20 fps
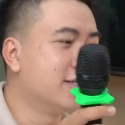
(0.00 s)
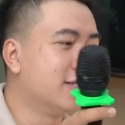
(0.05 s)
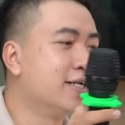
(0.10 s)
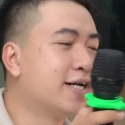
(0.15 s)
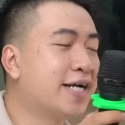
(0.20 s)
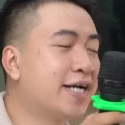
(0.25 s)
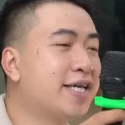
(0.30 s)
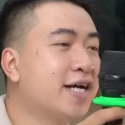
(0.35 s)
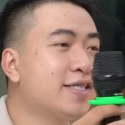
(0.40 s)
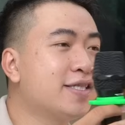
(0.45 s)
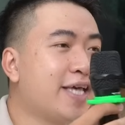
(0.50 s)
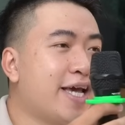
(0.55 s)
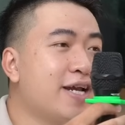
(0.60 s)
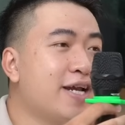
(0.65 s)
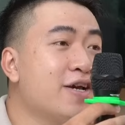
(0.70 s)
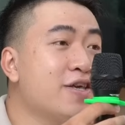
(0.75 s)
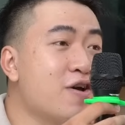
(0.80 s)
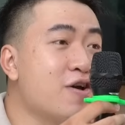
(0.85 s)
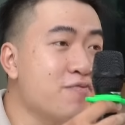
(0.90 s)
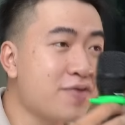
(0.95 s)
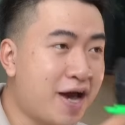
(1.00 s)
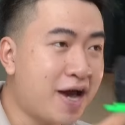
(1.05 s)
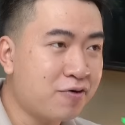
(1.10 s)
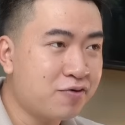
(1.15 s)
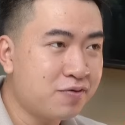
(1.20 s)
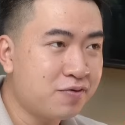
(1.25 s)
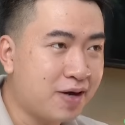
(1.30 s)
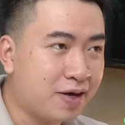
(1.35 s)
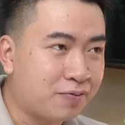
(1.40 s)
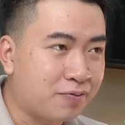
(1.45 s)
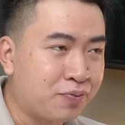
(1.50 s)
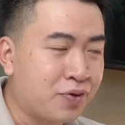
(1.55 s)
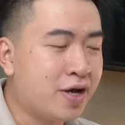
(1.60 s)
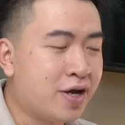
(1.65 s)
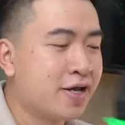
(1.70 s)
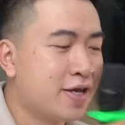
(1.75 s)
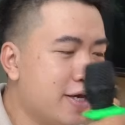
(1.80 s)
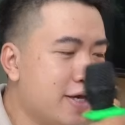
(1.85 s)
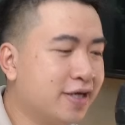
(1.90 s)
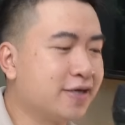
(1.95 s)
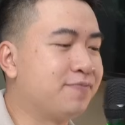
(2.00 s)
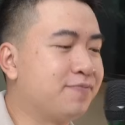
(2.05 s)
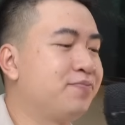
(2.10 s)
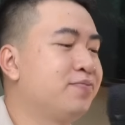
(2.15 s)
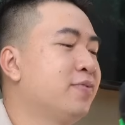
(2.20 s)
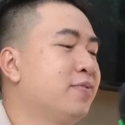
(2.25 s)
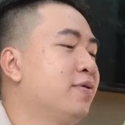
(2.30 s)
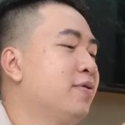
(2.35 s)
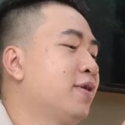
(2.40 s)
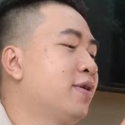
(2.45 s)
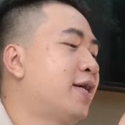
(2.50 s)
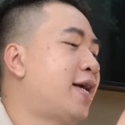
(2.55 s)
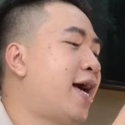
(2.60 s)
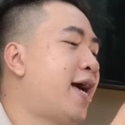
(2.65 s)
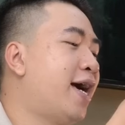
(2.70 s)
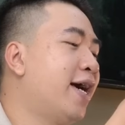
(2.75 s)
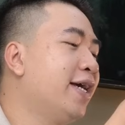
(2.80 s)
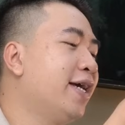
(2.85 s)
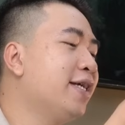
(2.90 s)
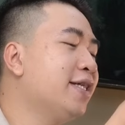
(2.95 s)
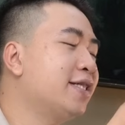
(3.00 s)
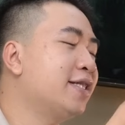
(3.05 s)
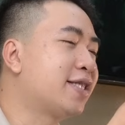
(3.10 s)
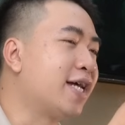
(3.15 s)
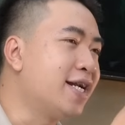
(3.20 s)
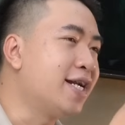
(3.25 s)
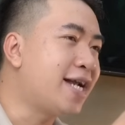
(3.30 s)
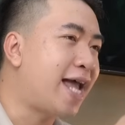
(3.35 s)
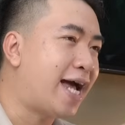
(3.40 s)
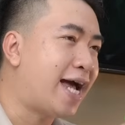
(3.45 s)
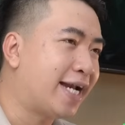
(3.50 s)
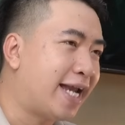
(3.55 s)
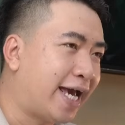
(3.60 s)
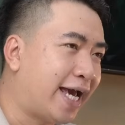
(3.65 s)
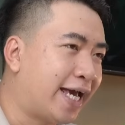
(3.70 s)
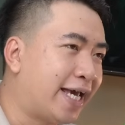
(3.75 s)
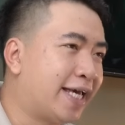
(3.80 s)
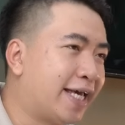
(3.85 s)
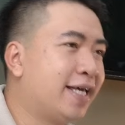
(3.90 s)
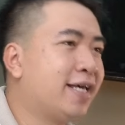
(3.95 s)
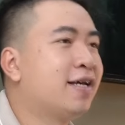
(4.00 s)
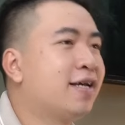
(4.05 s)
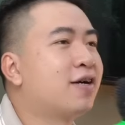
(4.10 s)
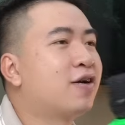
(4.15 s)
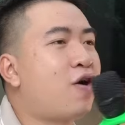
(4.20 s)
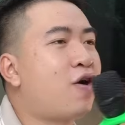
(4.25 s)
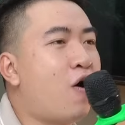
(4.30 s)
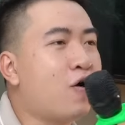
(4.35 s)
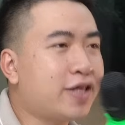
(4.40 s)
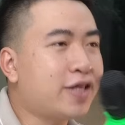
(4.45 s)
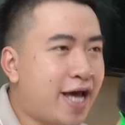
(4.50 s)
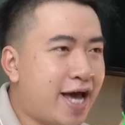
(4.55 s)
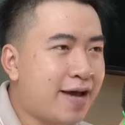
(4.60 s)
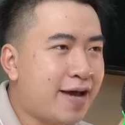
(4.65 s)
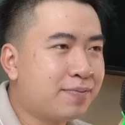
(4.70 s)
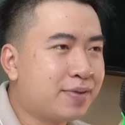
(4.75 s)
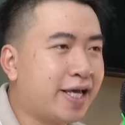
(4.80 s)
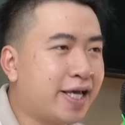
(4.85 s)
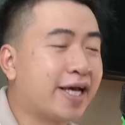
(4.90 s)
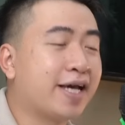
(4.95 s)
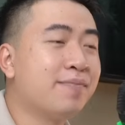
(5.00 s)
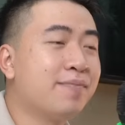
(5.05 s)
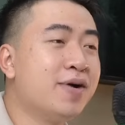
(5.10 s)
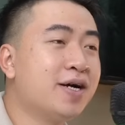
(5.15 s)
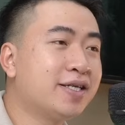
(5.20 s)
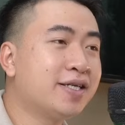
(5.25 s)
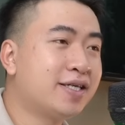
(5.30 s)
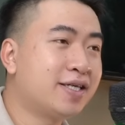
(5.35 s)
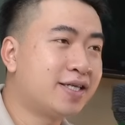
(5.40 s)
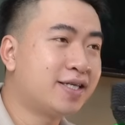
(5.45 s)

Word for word: thường cái chất tiếng nó giống nhau đúng không, nhưng cái tính năng này có thêm thì cái mức